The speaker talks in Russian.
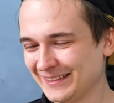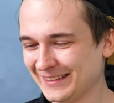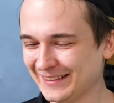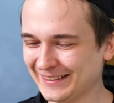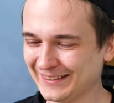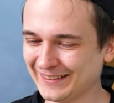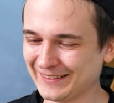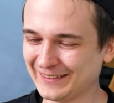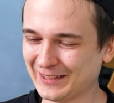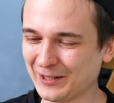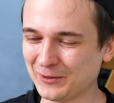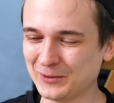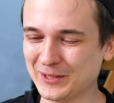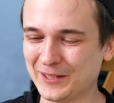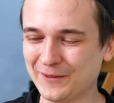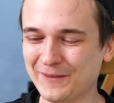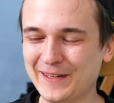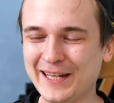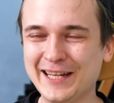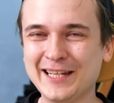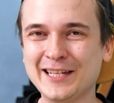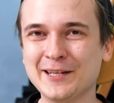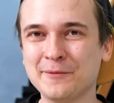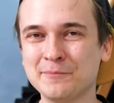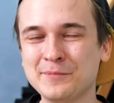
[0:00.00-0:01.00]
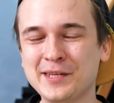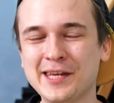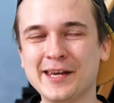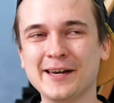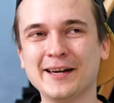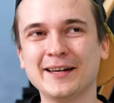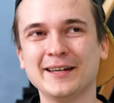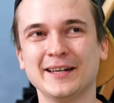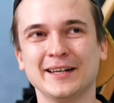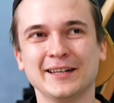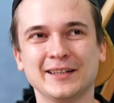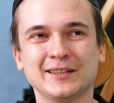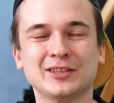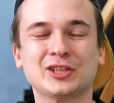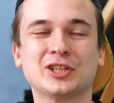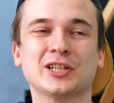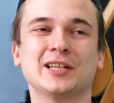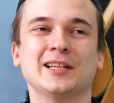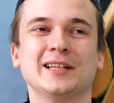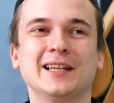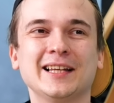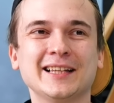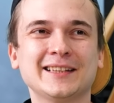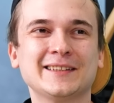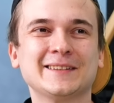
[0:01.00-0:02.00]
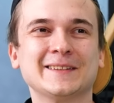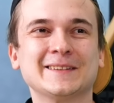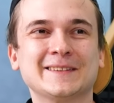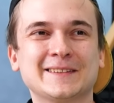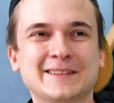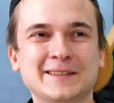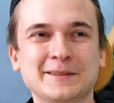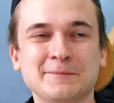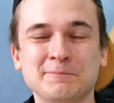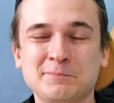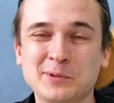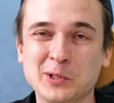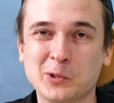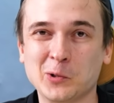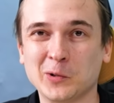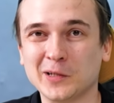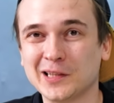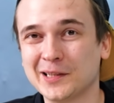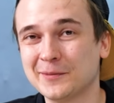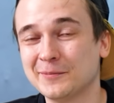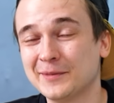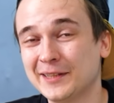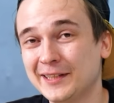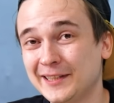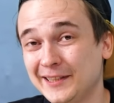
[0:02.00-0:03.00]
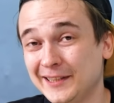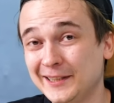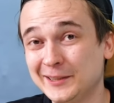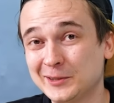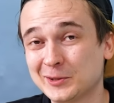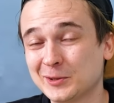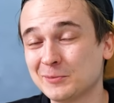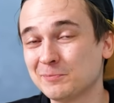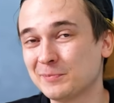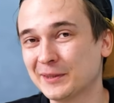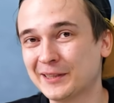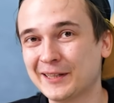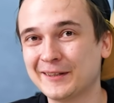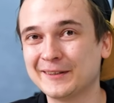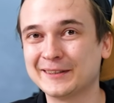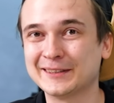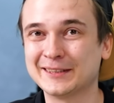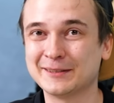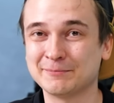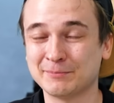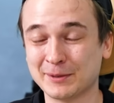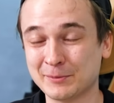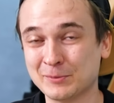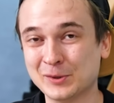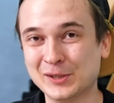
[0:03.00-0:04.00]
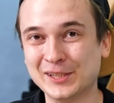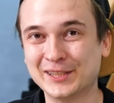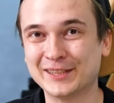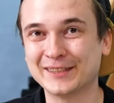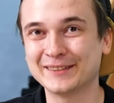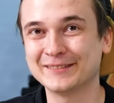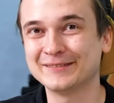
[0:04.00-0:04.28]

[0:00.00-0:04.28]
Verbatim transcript: на удивление, мне шоколад с беконом и яйцом понравился побольше.